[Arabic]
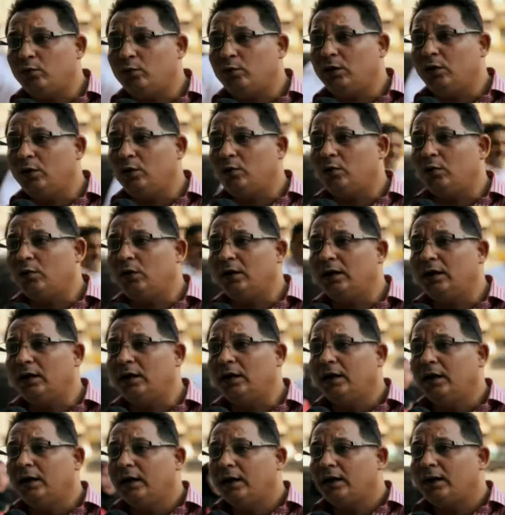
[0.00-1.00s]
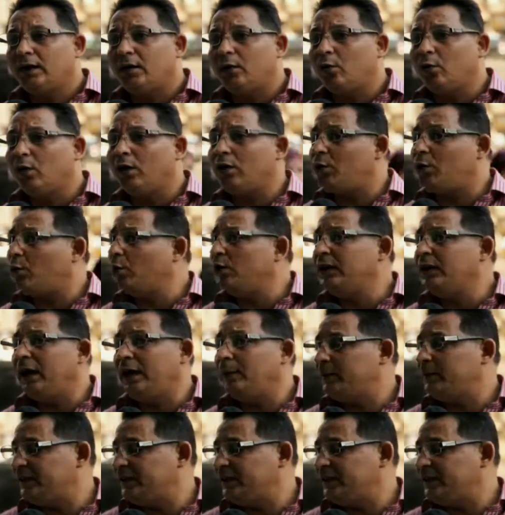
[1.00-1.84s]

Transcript: وهو كل